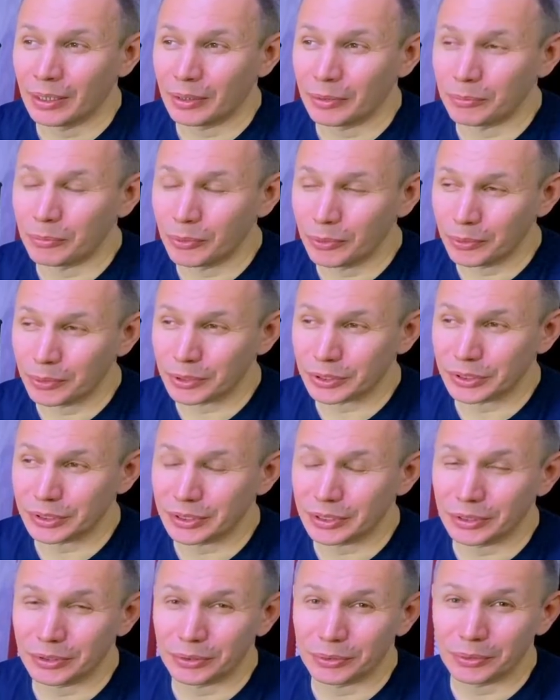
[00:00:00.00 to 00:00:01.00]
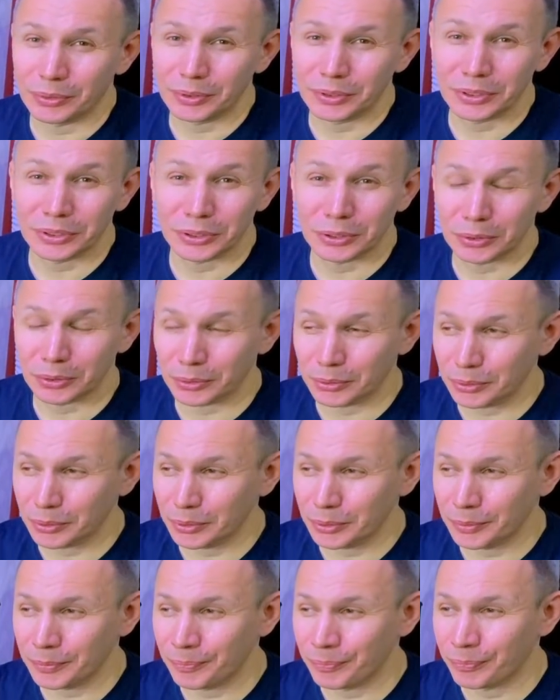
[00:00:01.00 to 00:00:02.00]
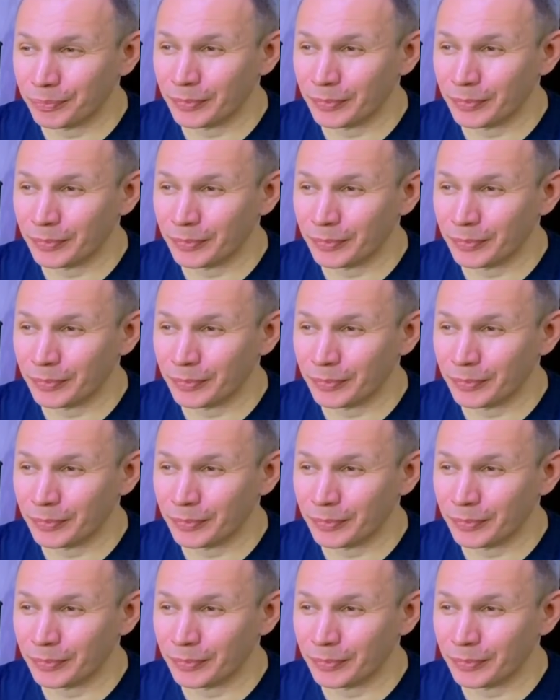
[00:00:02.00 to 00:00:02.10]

Можно, но тяжело